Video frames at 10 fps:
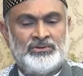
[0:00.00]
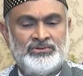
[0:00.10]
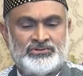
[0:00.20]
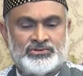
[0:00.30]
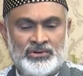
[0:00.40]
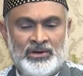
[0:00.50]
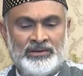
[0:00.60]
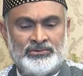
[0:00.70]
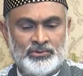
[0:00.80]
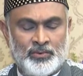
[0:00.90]
যদি
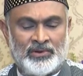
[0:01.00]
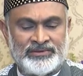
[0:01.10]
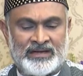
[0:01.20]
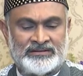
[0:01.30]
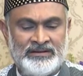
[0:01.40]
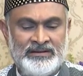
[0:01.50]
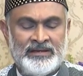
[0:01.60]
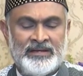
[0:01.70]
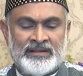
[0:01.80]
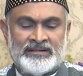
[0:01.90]
শরীরে দুর্বলতা আসে
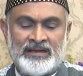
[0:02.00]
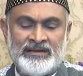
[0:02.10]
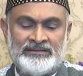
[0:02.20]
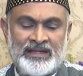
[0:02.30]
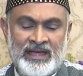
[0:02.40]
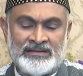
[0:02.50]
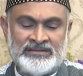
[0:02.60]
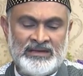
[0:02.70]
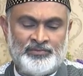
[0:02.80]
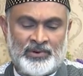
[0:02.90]
তাহলে
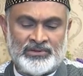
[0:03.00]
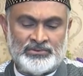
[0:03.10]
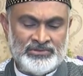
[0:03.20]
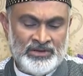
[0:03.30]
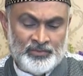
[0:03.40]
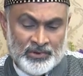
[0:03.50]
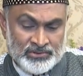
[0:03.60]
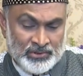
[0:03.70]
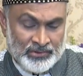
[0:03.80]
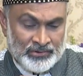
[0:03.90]
একদিন পরে দুই দিন পরে
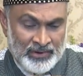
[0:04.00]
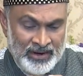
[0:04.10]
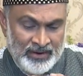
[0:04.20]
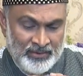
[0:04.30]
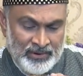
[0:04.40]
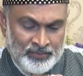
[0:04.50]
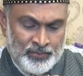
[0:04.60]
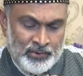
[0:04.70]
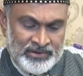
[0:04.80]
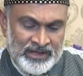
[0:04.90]
যখন ওই
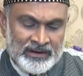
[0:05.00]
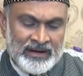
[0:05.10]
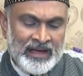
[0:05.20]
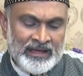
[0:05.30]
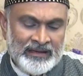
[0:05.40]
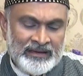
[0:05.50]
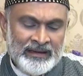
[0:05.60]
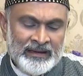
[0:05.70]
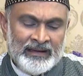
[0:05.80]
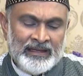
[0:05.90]
বুটের গায়ে
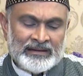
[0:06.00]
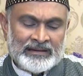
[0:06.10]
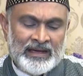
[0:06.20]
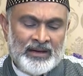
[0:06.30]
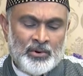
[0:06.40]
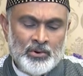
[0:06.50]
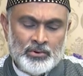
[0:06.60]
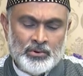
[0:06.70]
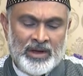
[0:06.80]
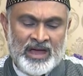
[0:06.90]
একটা
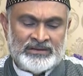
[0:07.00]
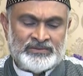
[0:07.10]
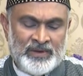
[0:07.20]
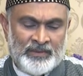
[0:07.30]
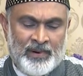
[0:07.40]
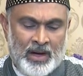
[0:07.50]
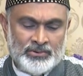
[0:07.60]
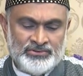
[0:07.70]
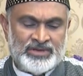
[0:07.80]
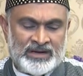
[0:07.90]
অঙ্কুর আসবে
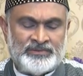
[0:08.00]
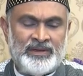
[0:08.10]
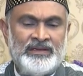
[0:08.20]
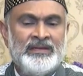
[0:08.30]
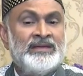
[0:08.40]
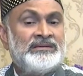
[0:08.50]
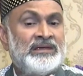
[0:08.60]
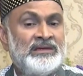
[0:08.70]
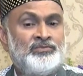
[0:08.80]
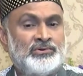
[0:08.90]
পাউন্স আসবে
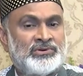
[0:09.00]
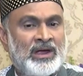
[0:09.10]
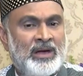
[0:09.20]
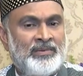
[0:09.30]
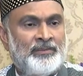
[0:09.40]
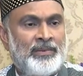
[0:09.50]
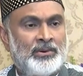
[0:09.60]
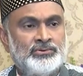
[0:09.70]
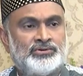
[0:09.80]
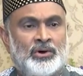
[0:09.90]
সেই বুটটা খাবেন
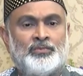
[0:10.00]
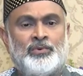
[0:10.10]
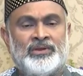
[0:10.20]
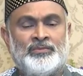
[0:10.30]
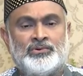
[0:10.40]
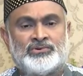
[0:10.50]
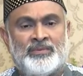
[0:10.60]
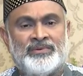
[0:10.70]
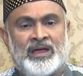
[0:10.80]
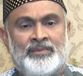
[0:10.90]
পাউন্স হওয়ার পরে বুটটা
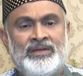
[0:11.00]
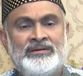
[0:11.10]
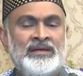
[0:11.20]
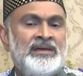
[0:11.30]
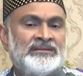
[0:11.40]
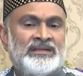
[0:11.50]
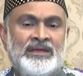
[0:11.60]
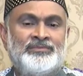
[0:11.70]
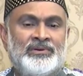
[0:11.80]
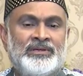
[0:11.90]
আপনি খাবেন
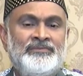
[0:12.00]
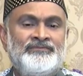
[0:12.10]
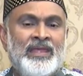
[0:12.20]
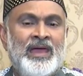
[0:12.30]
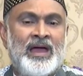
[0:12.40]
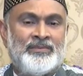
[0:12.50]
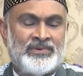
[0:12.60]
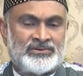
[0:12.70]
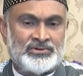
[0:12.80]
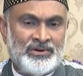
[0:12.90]
তাইলে পরে
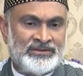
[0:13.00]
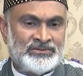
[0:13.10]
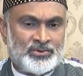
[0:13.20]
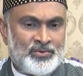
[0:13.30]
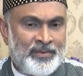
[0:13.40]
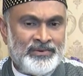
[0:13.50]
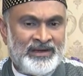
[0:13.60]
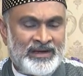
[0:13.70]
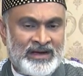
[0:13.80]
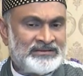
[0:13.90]
আপনার শরীরে যে
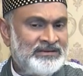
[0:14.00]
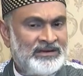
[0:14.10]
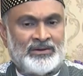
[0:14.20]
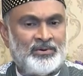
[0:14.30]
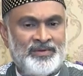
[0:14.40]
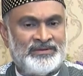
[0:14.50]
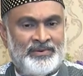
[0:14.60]
ডোবামিনের ঘাটতি এটা কমে